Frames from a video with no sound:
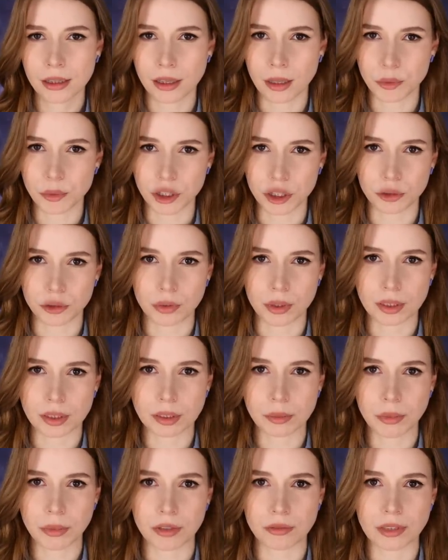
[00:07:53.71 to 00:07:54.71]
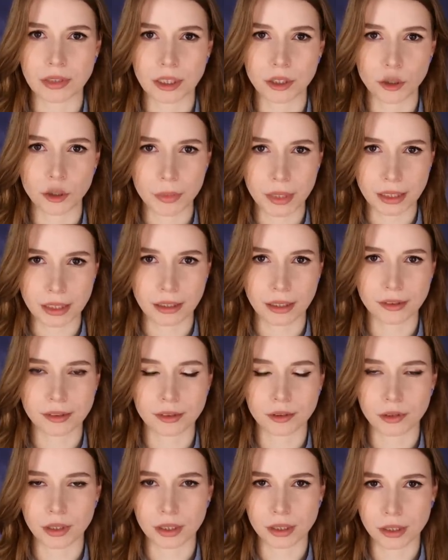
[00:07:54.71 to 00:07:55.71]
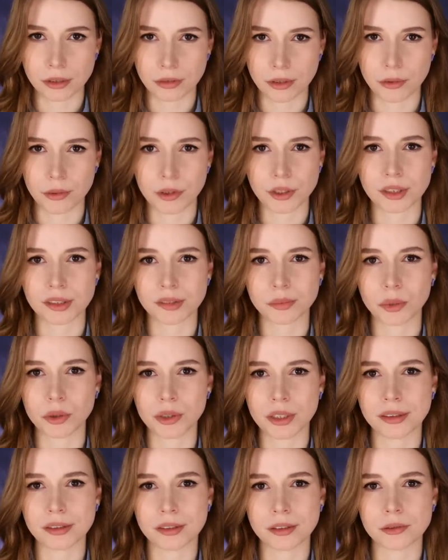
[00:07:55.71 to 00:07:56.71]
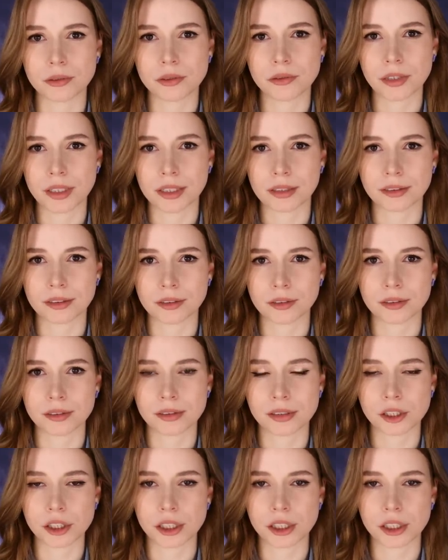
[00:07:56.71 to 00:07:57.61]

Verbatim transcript: Na przykład pewna kobieta skontaktowała się z policją twierdząc,